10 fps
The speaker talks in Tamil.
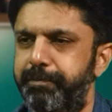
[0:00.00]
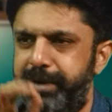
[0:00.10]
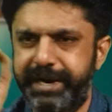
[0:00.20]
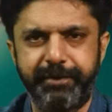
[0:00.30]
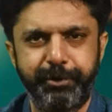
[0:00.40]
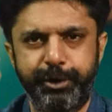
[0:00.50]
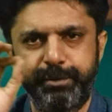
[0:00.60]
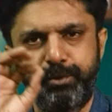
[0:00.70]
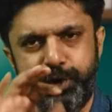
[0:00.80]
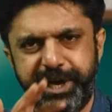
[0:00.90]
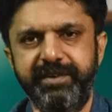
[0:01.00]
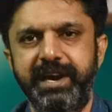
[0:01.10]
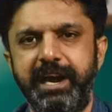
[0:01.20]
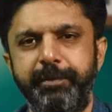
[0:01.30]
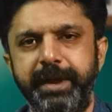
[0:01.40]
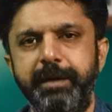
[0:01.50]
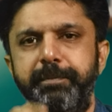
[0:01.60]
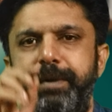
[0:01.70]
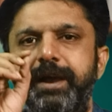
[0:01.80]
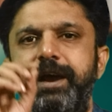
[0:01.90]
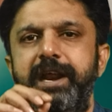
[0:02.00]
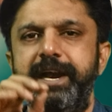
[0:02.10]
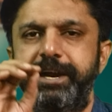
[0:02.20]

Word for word: பட் அவரோட மோட்டிவ் எல்லாமே மக்களை